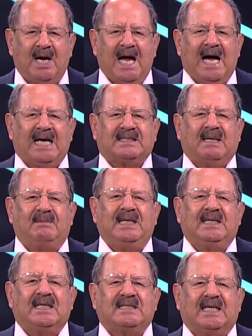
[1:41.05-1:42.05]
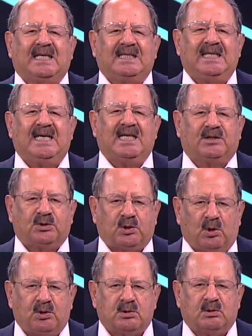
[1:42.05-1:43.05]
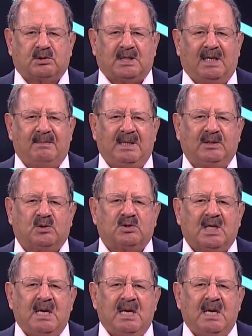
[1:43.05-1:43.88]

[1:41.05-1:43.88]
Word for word: a sabiendas de que tiene todos los elementos